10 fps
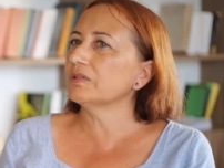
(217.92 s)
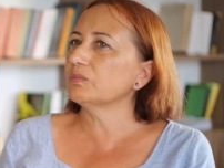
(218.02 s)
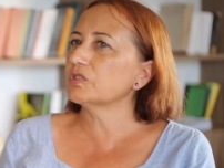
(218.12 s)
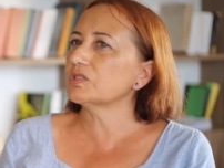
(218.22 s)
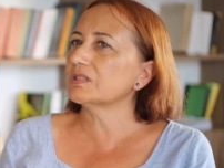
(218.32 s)

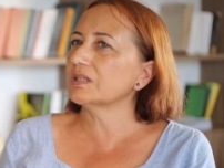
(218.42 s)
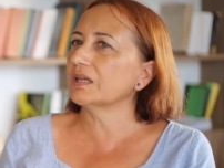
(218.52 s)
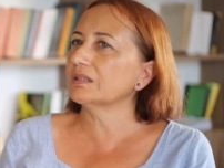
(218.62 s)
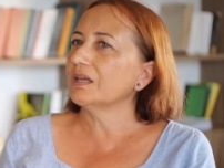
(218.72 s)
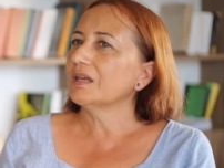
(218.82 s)
feminist
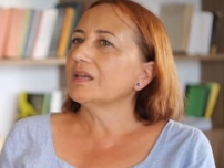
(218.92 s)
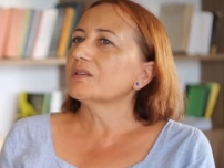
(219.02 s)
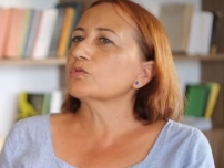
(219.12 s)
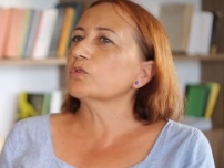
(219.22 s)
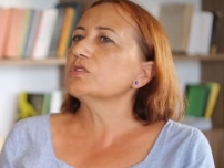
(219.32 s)
diyen
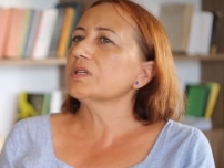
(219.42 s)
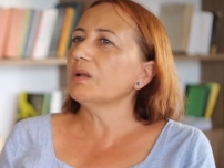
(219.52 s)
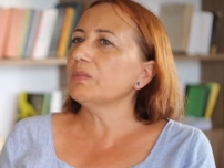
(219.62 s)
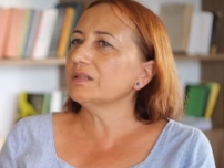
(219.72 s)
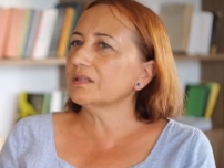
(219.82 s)

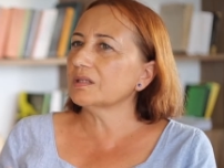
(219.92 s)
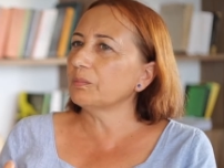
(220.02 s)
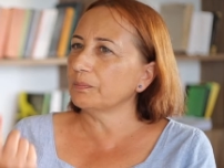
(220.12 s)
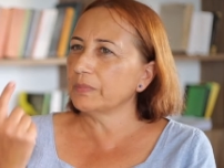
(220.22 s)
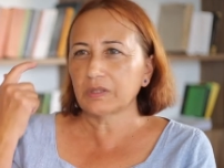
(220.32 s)
sosyal
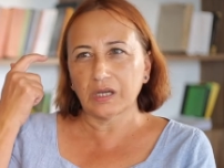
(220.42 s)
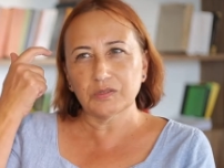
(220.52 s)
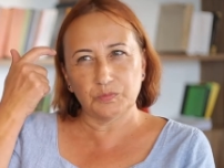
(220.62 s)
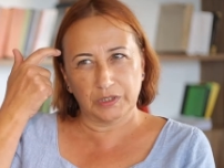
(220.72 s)
medyada birkaç,